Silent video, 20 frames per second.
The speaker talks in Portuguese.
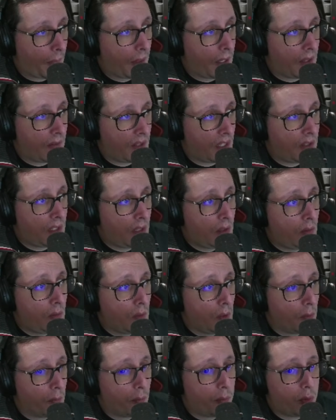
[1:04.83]
Entendem?
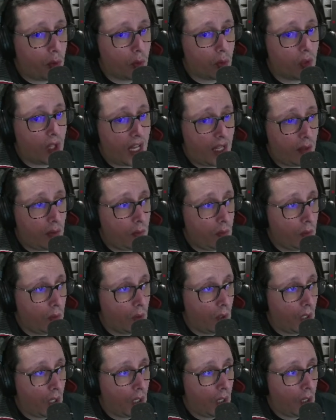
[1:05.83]
Por um lado,
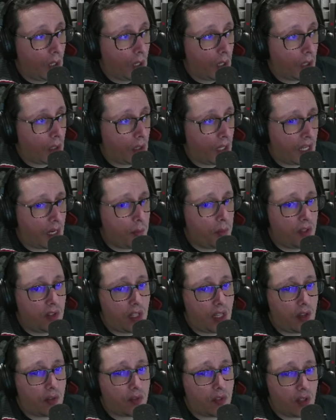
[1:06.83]
claramente
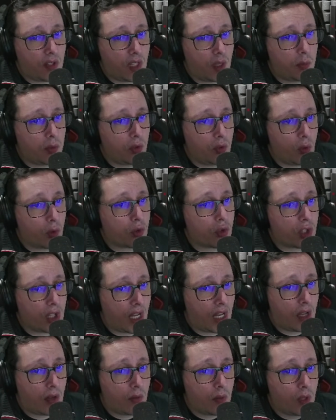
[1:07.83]
a FTW não
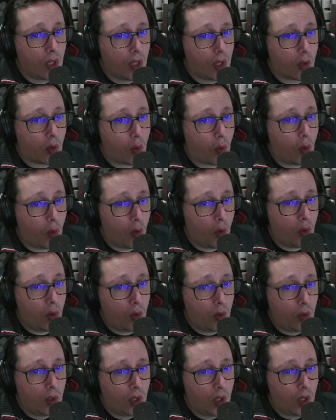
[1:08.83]
está
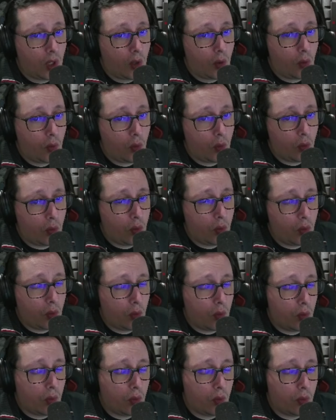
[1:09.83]
com
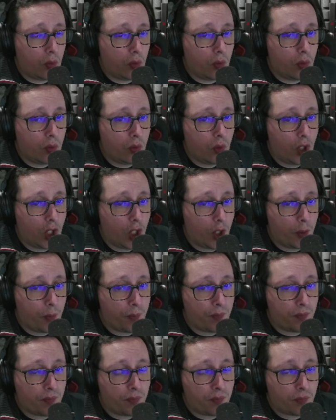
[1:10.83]
o
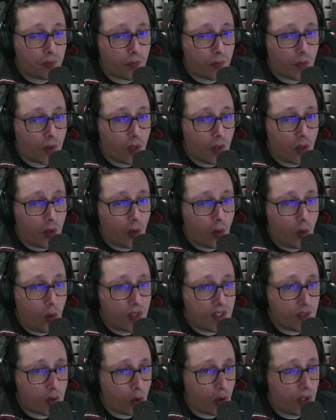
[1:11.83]
com a
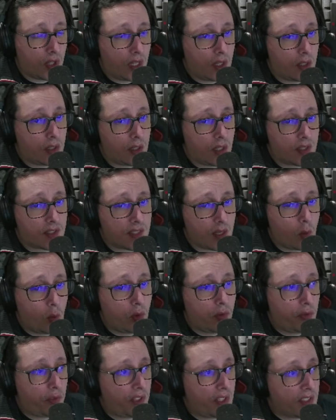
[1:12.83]
saúde, a, a
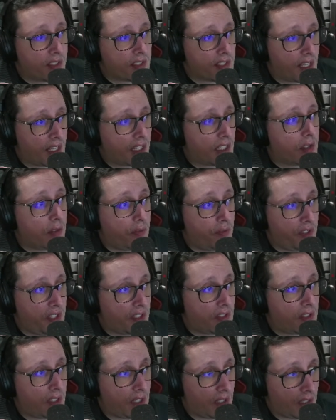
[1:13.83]
saúde, financeira que devia
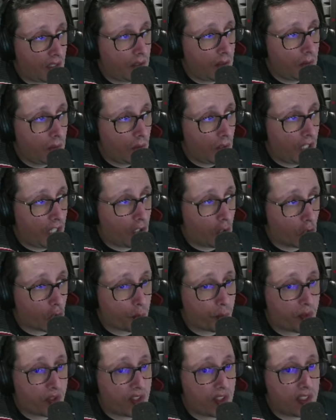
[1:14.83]
ter e que nós
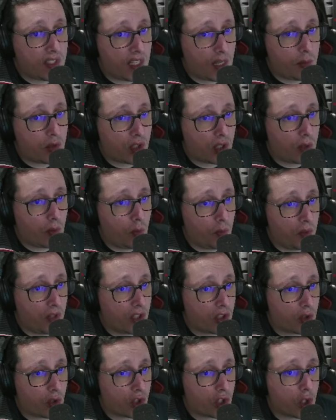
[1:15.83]
precisamos que uma
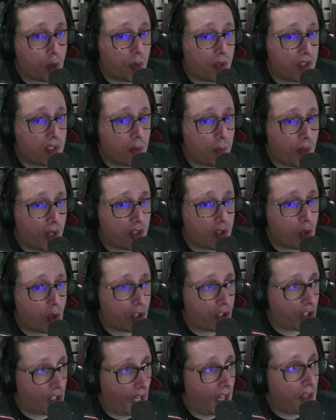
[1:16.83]
das nossas principais
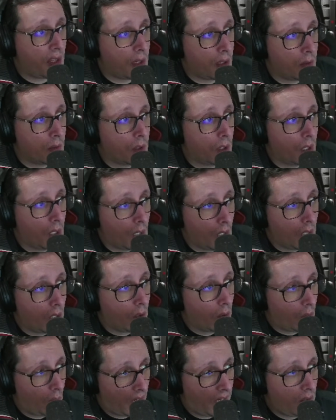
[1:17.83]
orgs tenha.
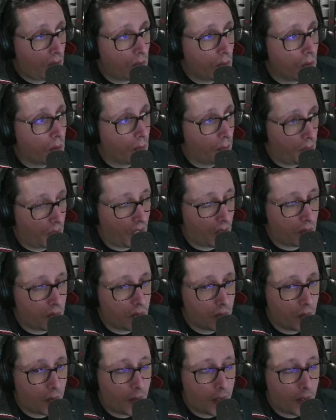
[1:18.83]
Correto? Pronto.